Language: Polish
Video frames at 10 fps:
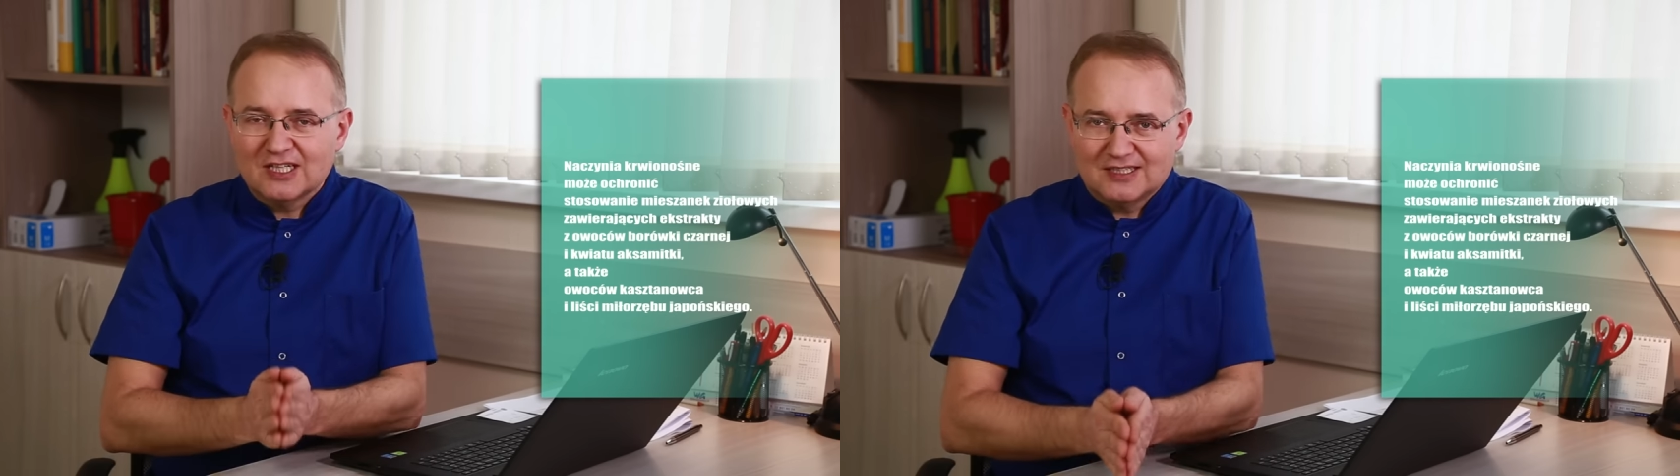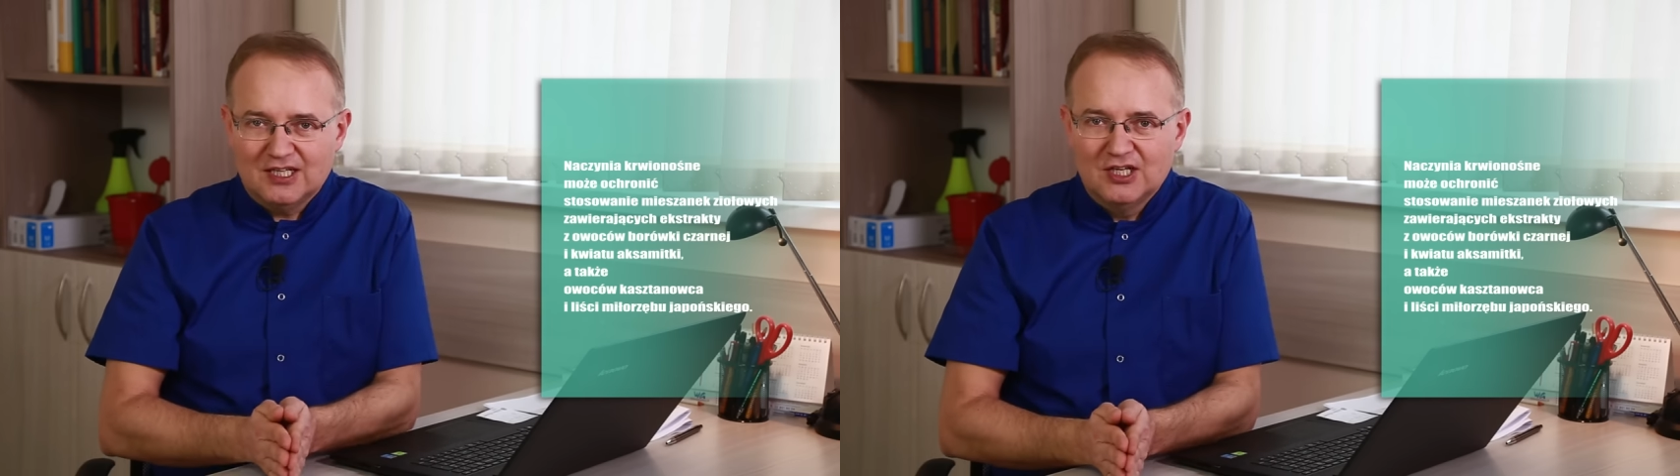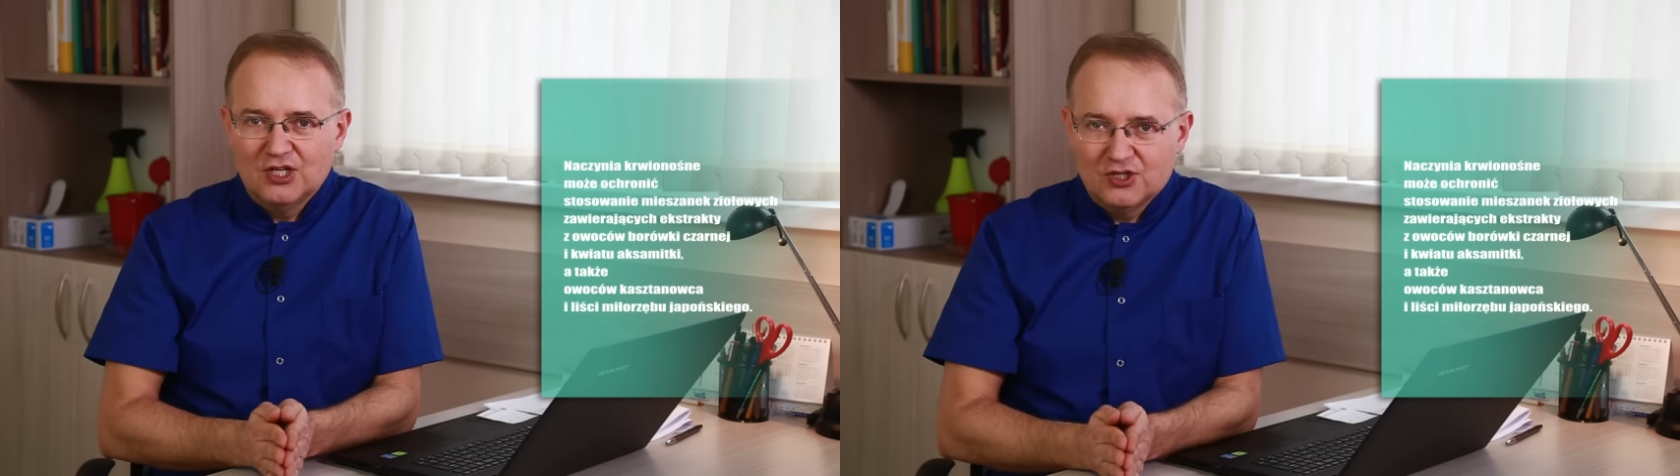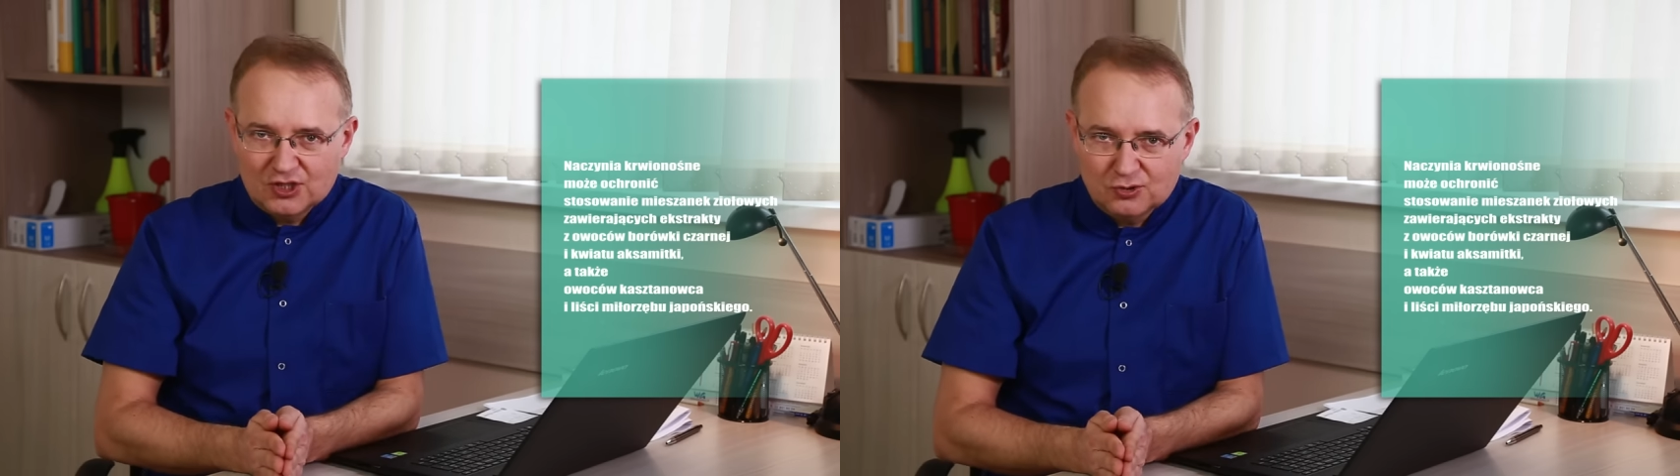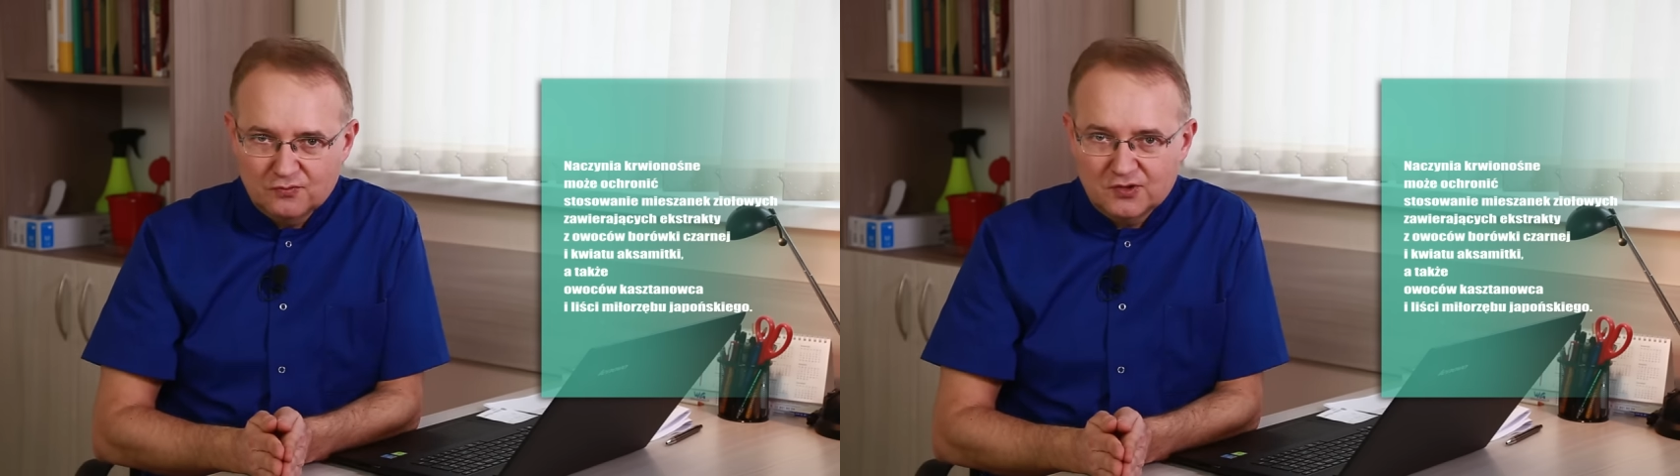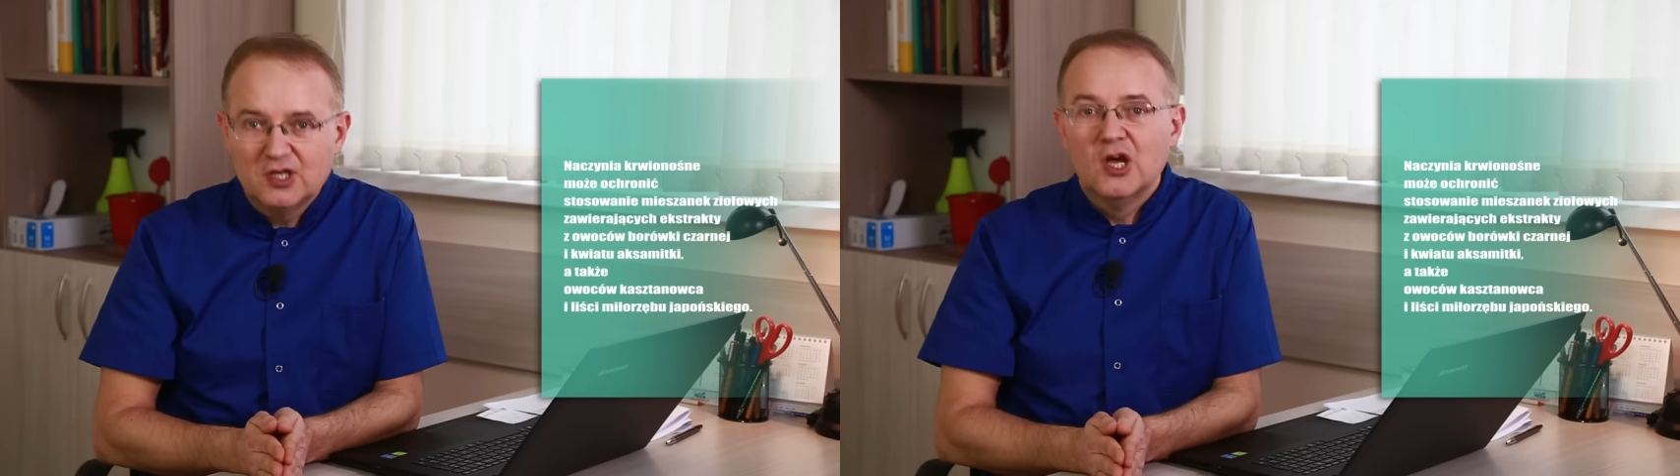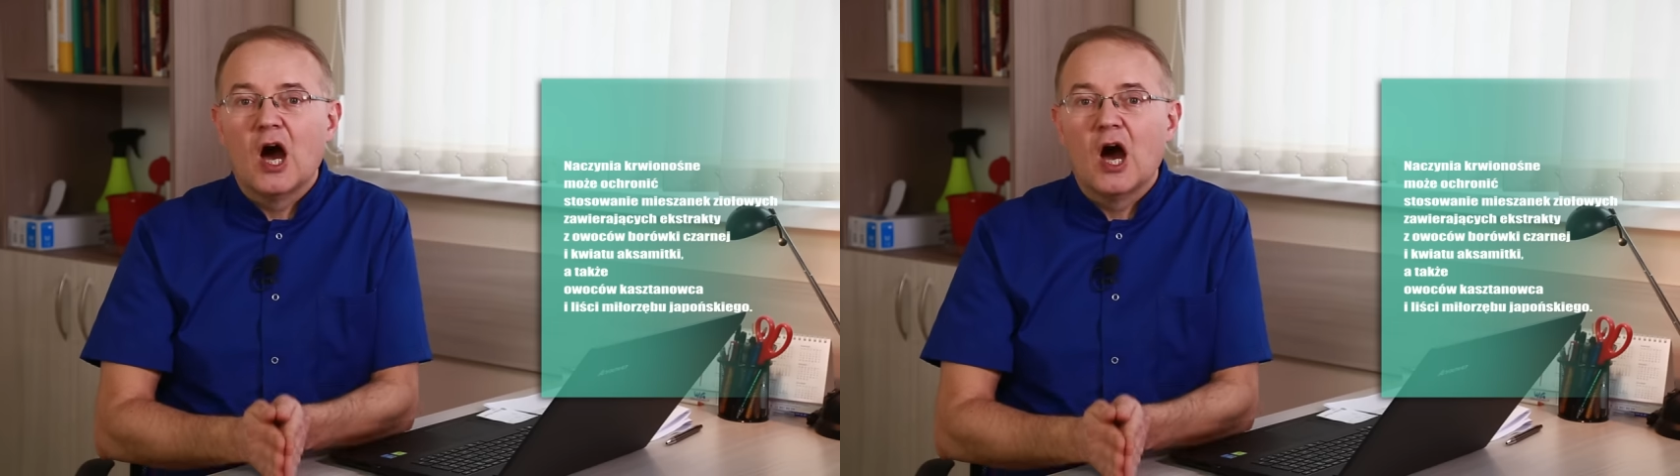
i na stan siatkówki.